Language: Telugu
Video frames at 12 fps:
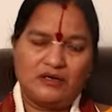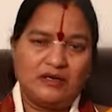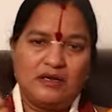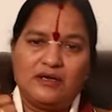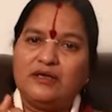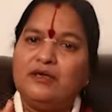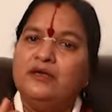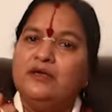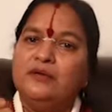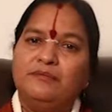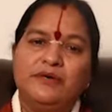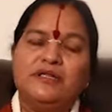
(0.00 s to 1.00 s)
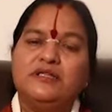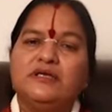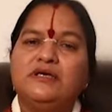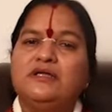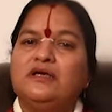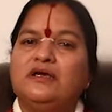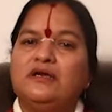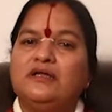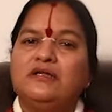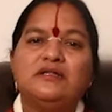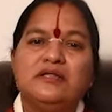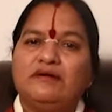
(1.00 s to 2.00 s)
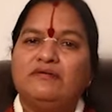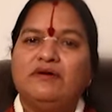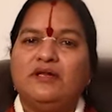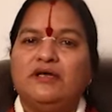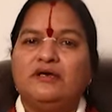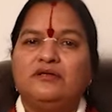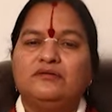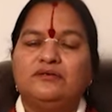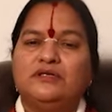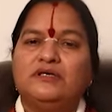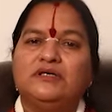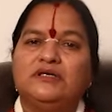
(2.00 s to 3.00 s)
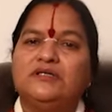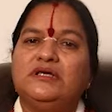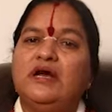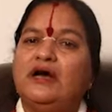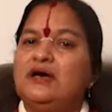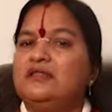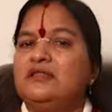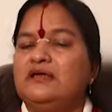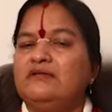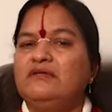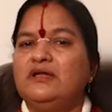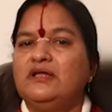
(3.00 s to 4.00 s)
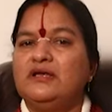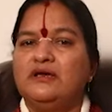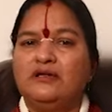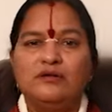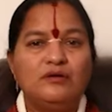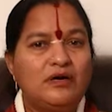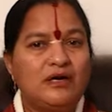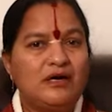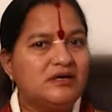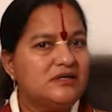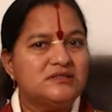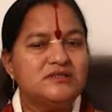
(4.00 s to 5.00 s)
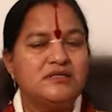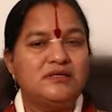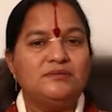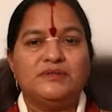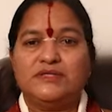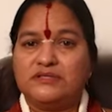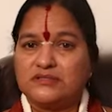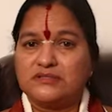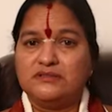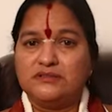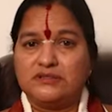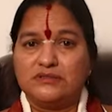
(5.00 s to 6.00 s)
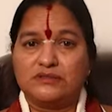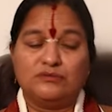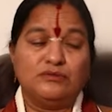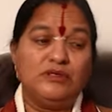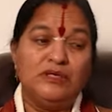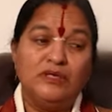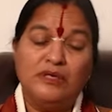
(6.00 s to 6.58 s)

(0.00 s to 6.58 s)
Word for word: అలాగే మన దగ్గర ఎక్కడైనా దేవాలయాలు ఉన్నట్టయితే ఆ దేవాలయాల్లో ఆకాశ దీప దర్శనం చేసుకుని